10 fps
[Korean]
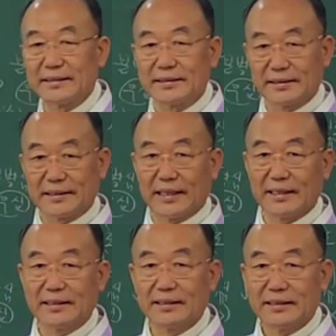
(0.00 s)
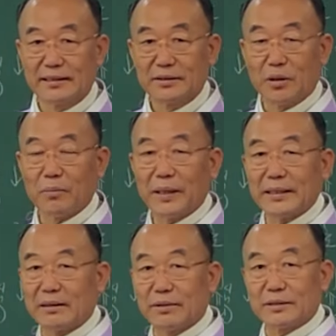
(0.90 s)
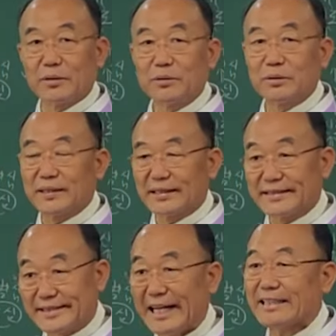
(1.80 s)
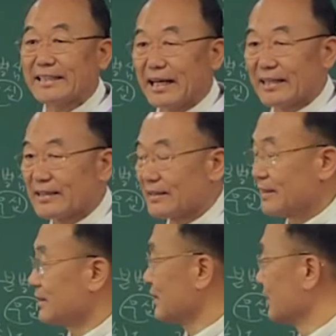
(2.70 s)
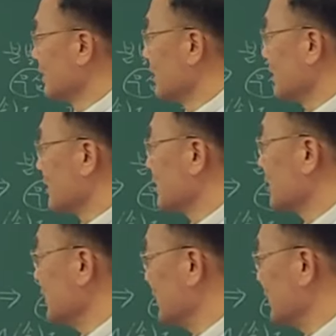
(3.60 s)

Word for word: 이렇게 손바닥과 손등에 짝이 다른 걸 특히